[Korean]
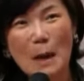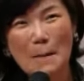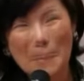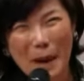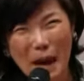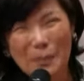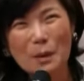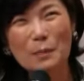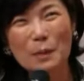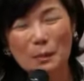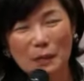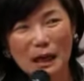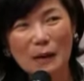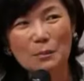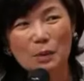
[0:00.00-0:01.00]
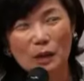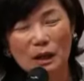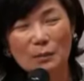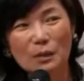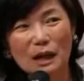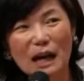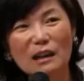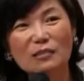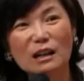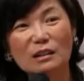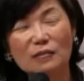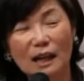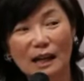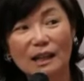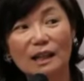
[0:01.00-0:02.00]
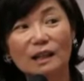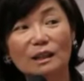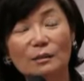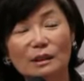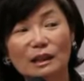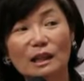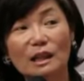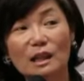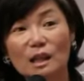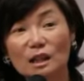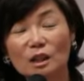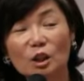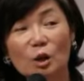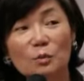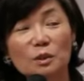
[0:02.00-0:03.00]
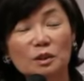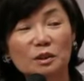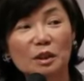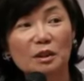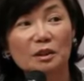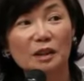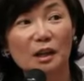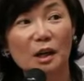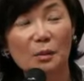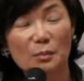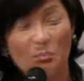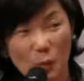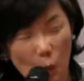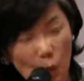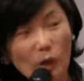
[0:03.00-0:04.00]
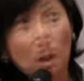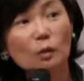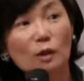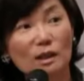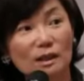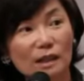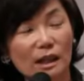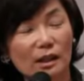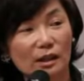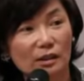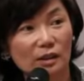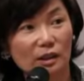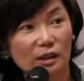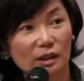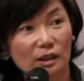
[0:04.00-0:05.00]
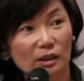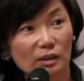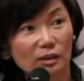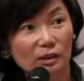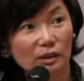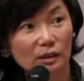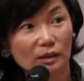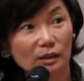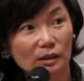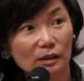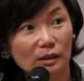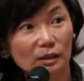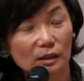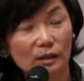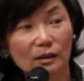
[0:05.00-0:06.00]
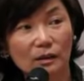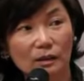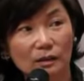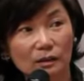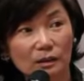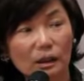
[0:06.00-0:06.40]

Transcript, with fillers: 매번 매번 한 번 한 번 하루하루 강의할 때마다 그 검증 데이터가 오랫동안 쌓여야 되는 일이거든. 네. 응.